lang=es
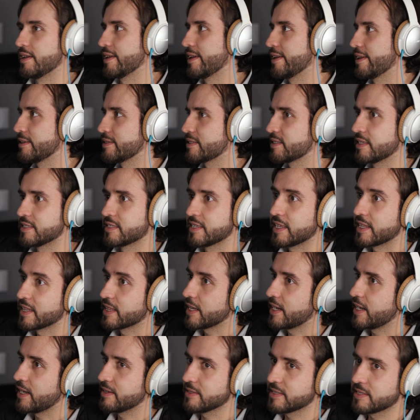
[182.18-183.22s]

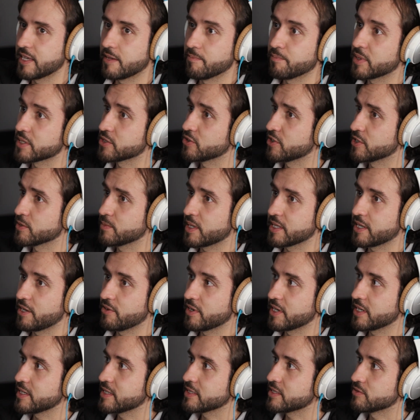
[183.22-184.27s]
60, eh, 100 personas vayan
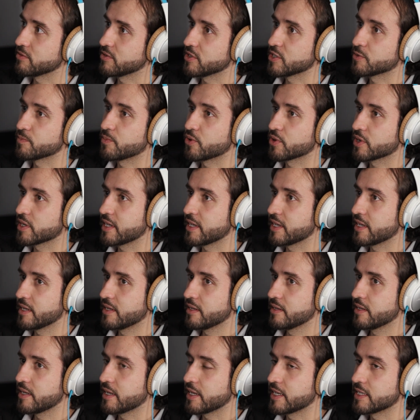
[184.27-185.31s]
a ver esto, es
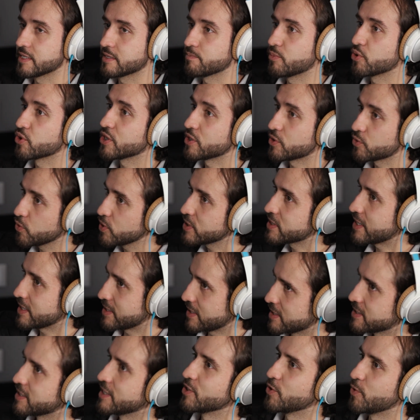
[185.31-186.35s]
porque, es porque tú
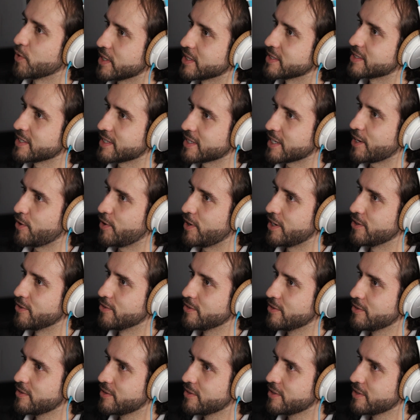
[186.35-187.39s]
estás haciendo bien este
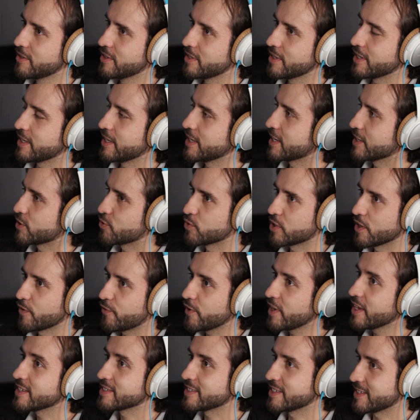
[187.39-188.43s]
trabajo y que tú te
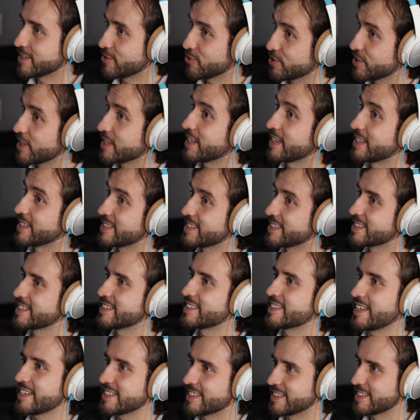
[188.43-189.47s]
fijes en esos detalles, es que
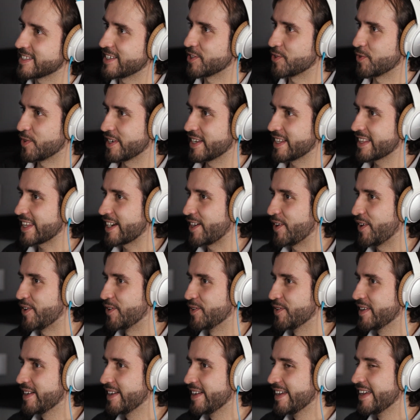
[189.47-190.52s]
estás haciendo bien el
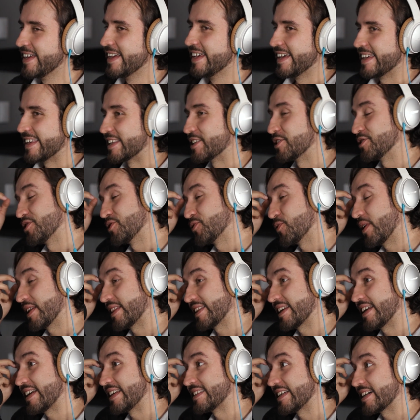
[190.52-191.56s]
trabajo. Y entonces
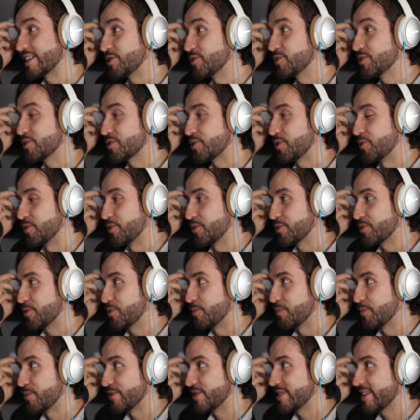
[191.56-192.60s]
Walter Isaacson, con,
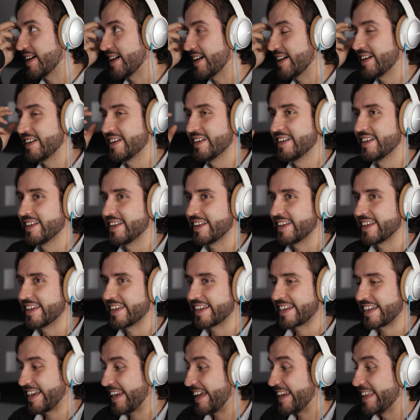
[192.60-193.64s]
con mucha
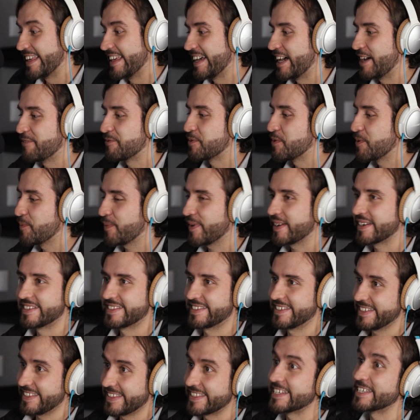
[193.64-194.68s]
eh, claridad, a mí me
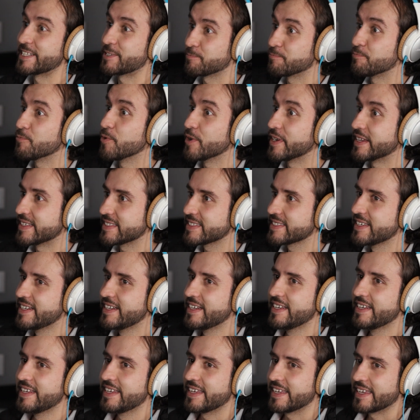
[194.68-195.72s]
parece. Después
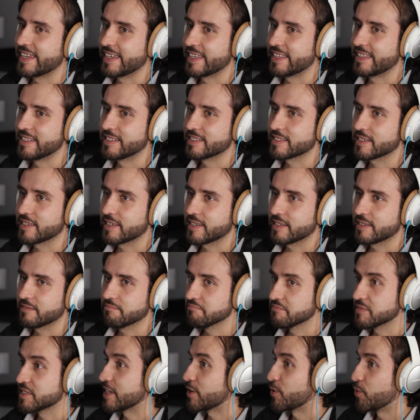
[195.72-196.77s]
eh, dice,
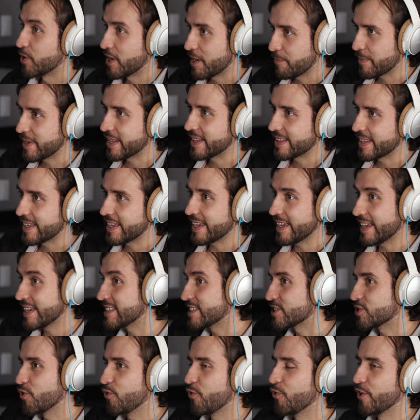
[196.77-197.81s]
seguramente
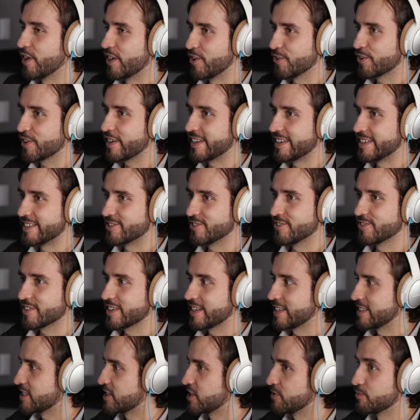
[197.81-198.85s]
esto fue lo que hizo
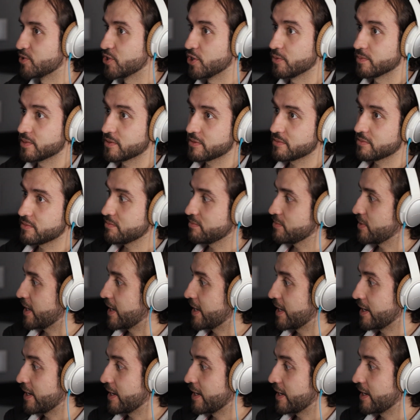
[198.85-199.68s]
que Steve Jobs